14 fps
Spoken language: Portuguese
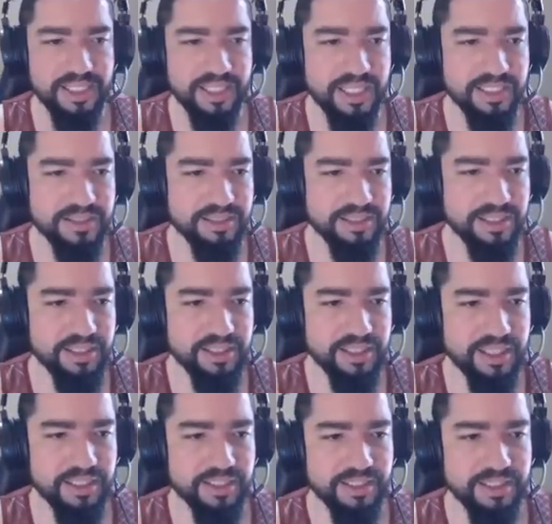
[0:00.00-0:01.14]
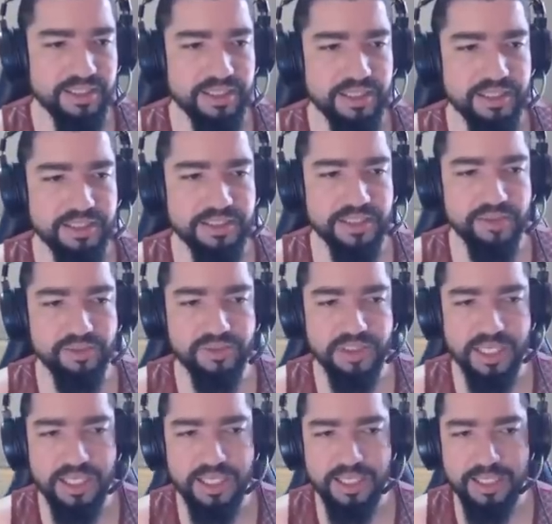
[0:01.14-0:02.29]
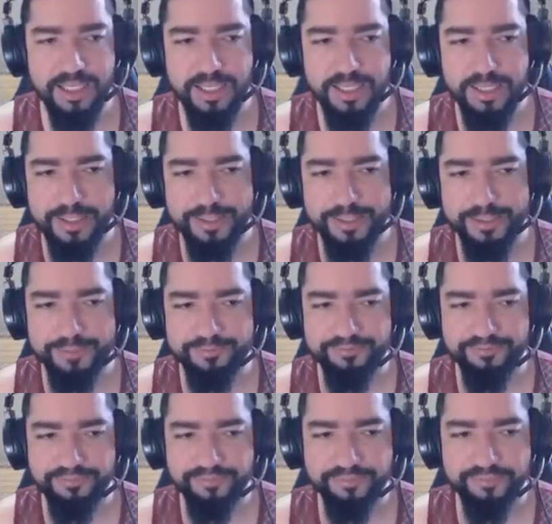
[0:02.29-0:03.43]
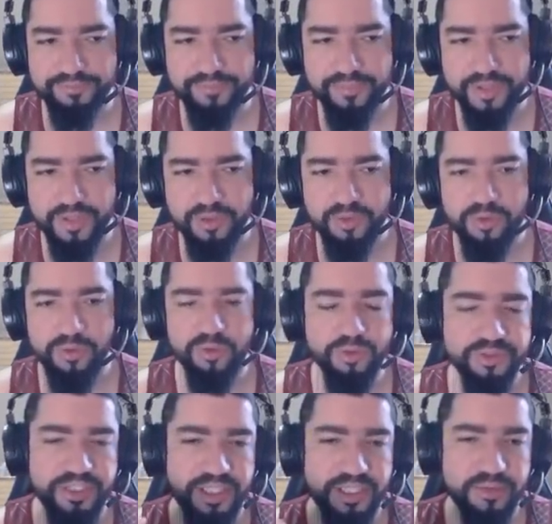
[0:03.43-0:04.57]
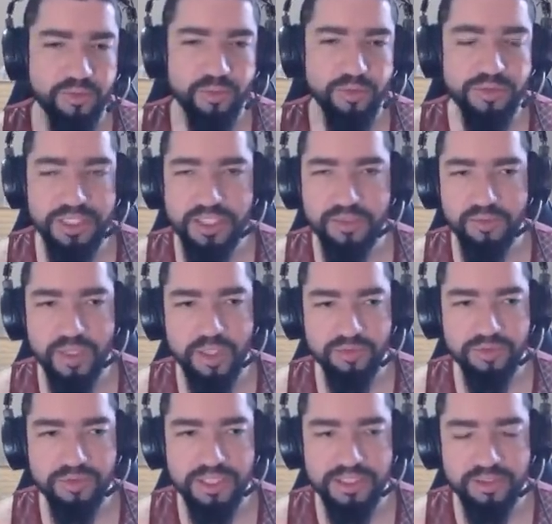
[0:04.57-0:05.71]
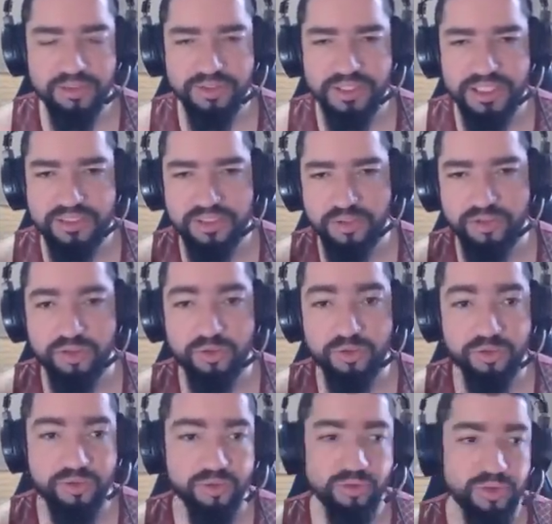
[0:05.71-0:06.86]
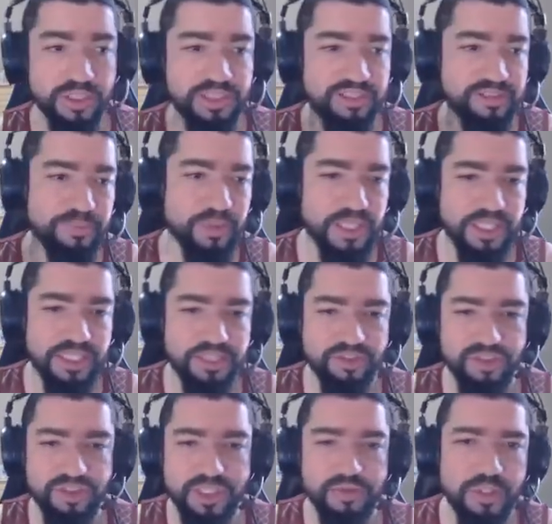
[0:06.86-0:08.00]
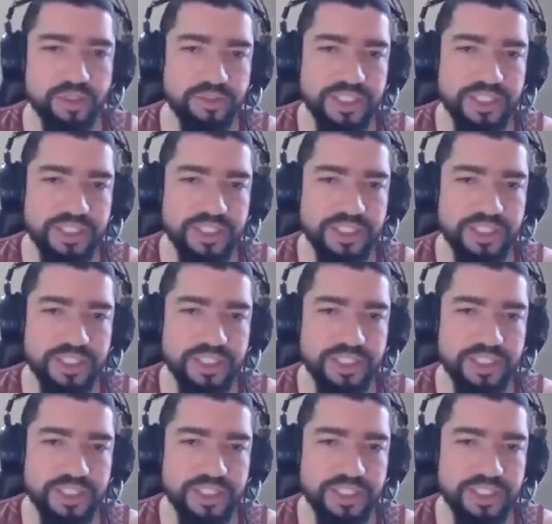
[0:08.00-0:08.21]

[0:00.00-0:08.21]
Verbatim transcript: em área dele, galera, ele não tá usando o dano alto dele, tá usando a skill de custo 2, porque de dano alto